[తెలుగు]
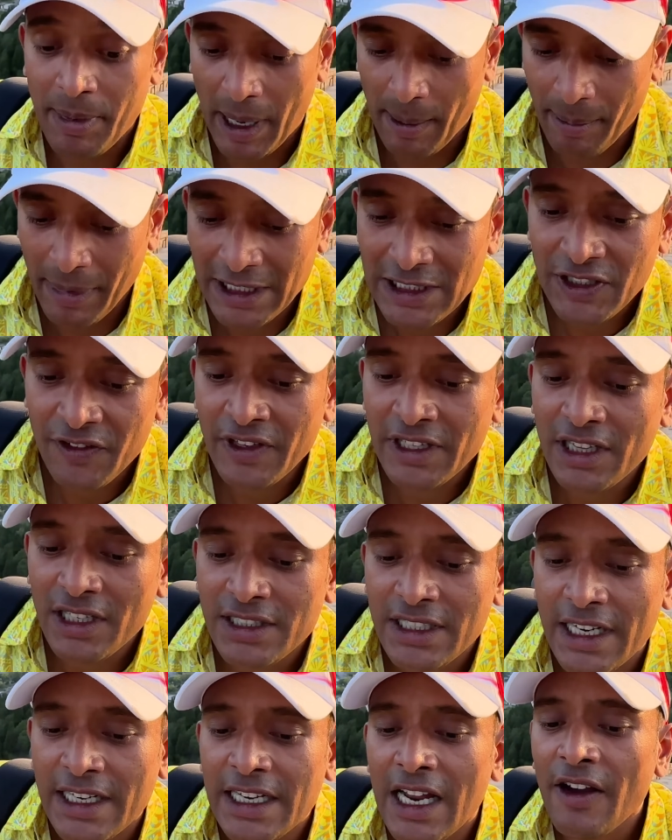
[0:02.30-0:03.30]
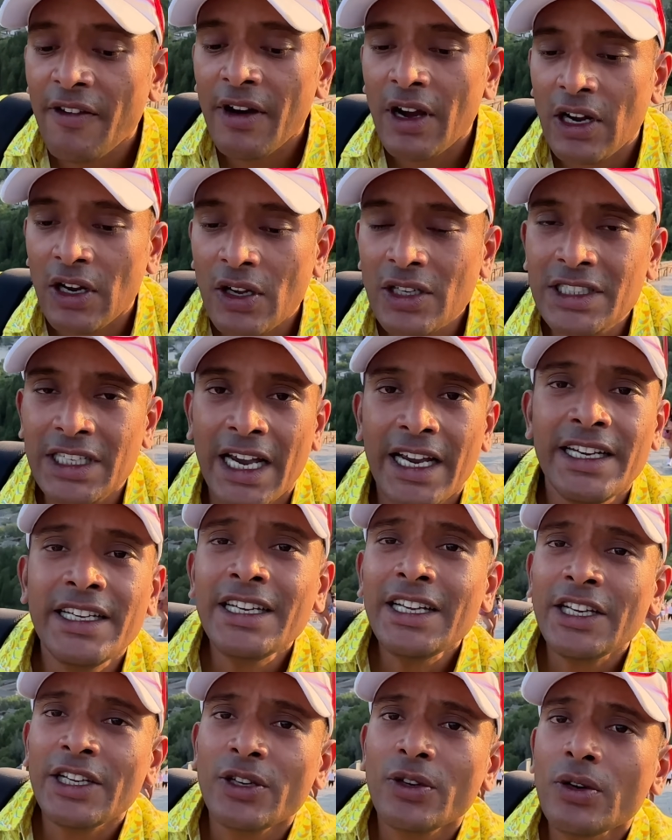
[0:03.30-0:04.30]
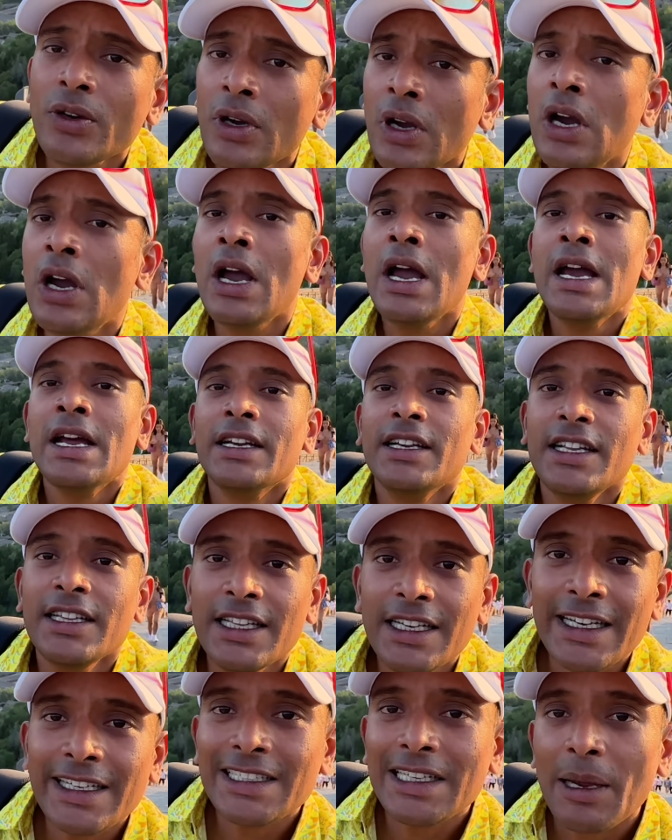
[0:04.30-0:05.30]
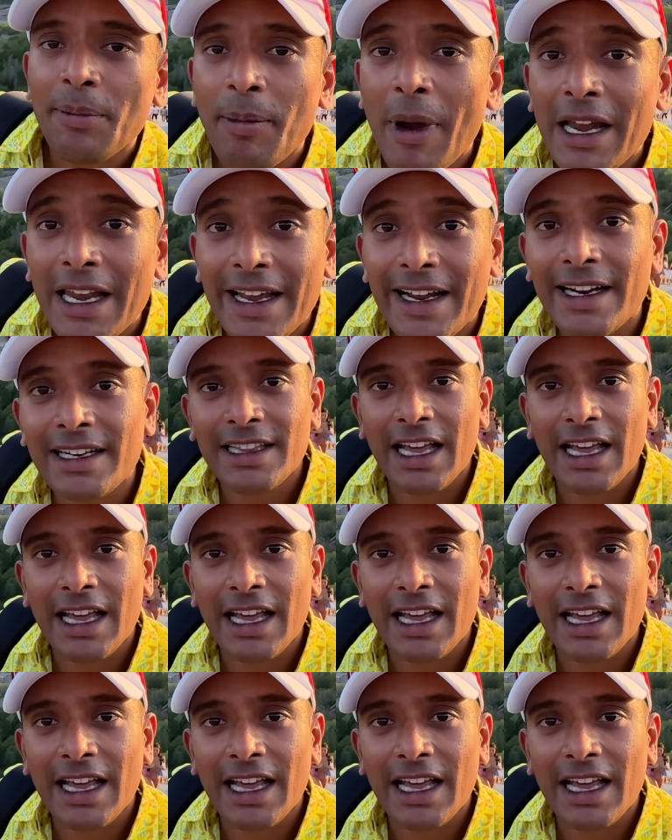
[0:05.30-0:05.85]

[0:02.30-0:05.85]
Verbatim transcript: ప్రపంచం ఎంత చైనా వాళ్ళు చైనీయులు నిధి నిక్షేపాలు ఎక్కడ